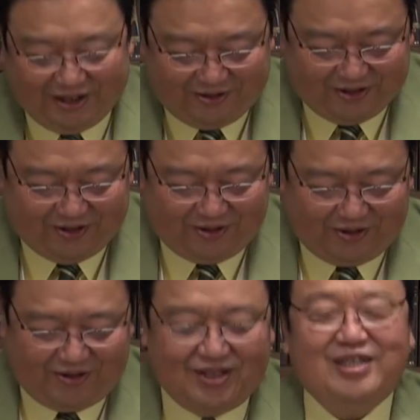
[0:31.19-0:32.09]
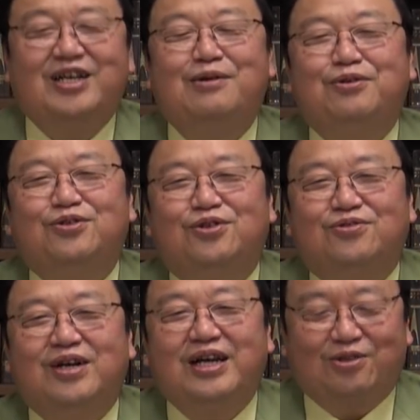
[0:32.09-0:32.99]
れてくるっていうこととですね、レビル
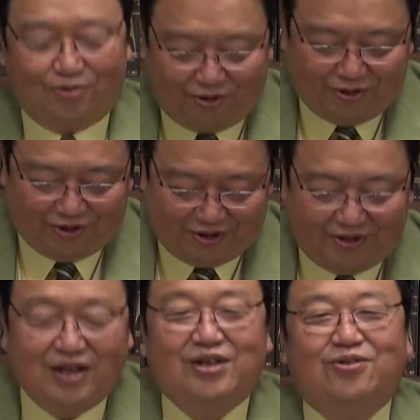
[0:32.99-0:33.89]
将軍がやっと登場する。